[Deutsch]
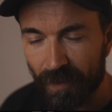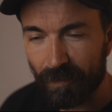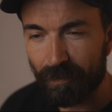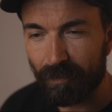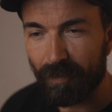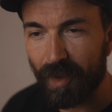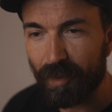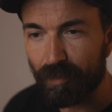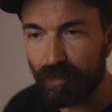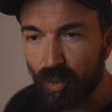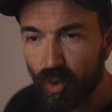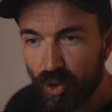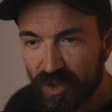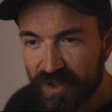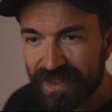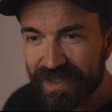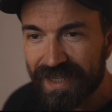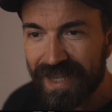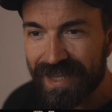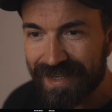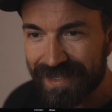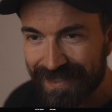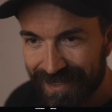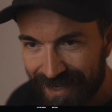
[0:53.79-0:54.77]
Man muss
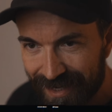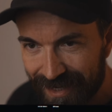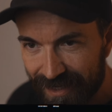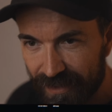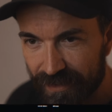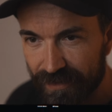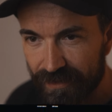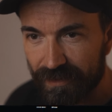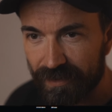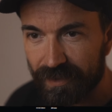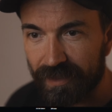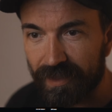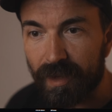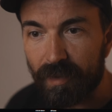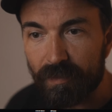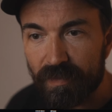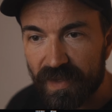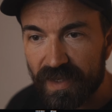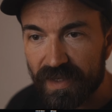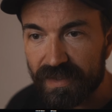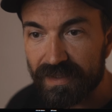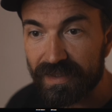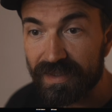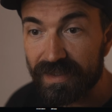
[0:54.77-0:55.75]
ja sagen, ich habe
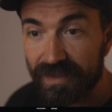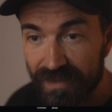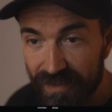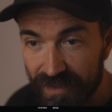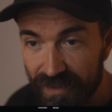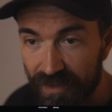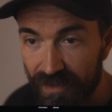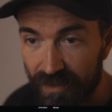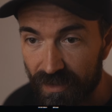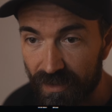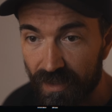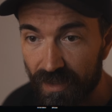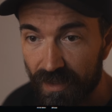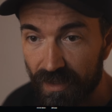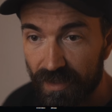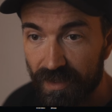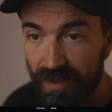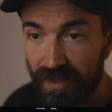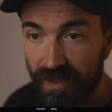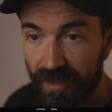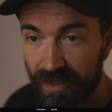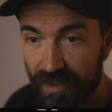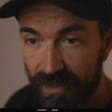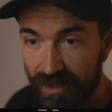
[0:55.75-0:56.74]
das gesehen
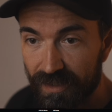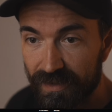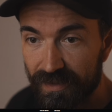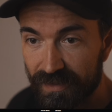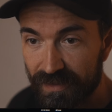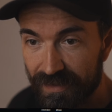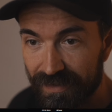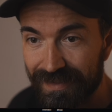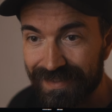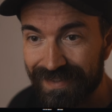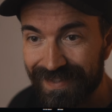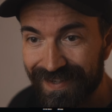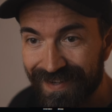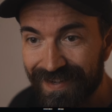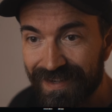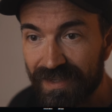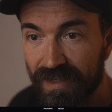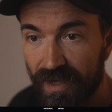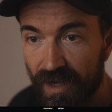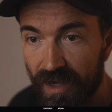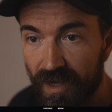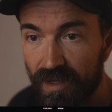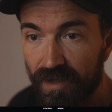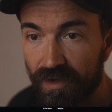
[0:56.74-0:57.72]
in den letzten zehn
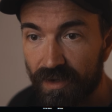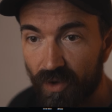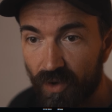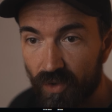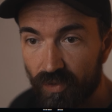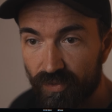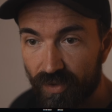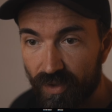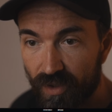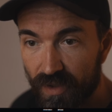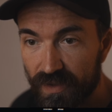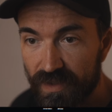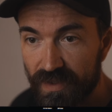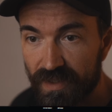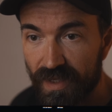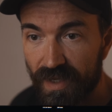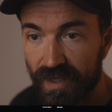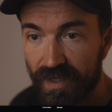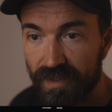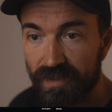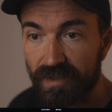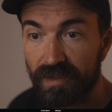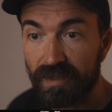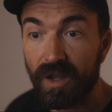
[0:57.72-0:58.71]
Jahren auf
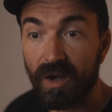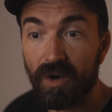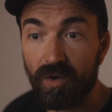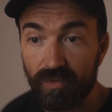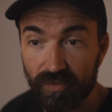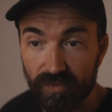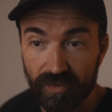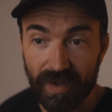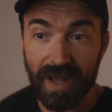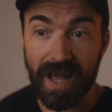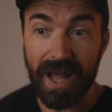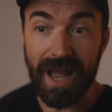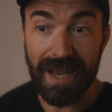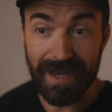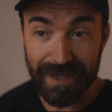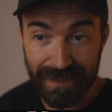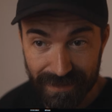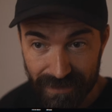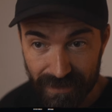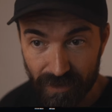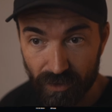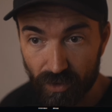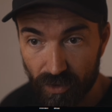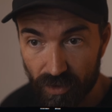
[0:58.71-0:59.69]
Hochzeiten, auf
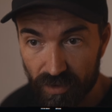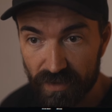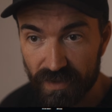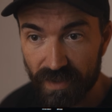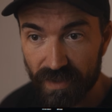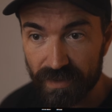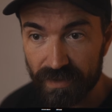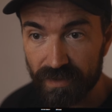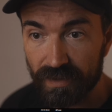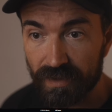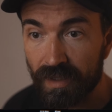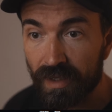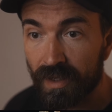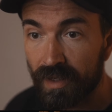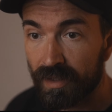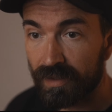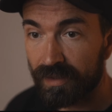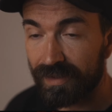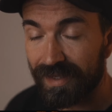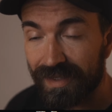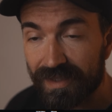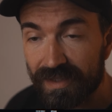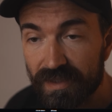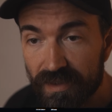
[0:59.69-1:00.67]
einigen Hochzeiten,
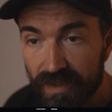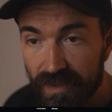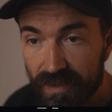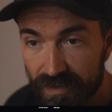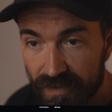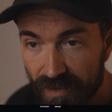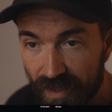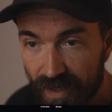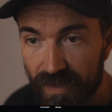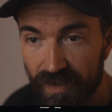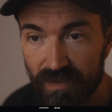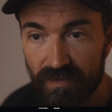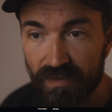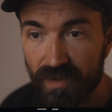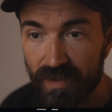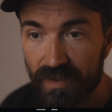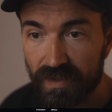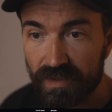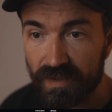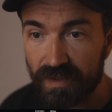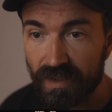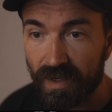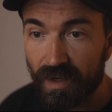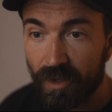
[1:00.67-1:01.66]
dass das
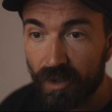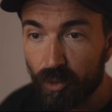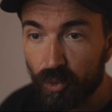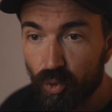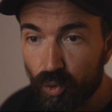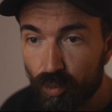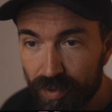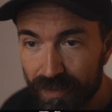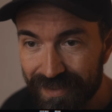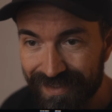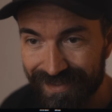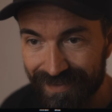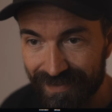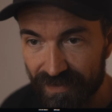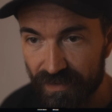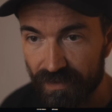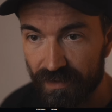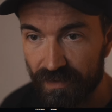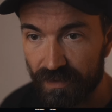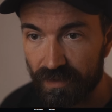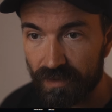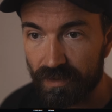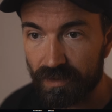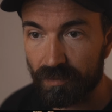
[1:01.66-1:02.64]
etwas Übliches
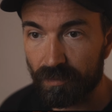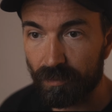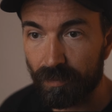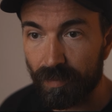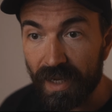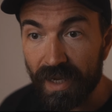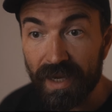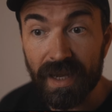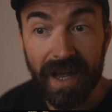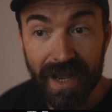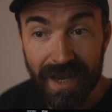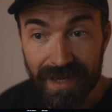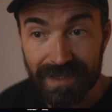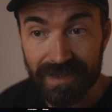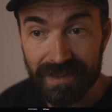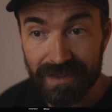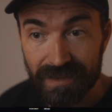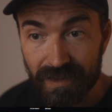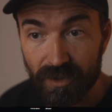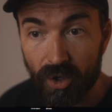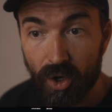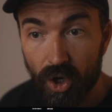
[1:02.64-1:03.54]
ist bei einigen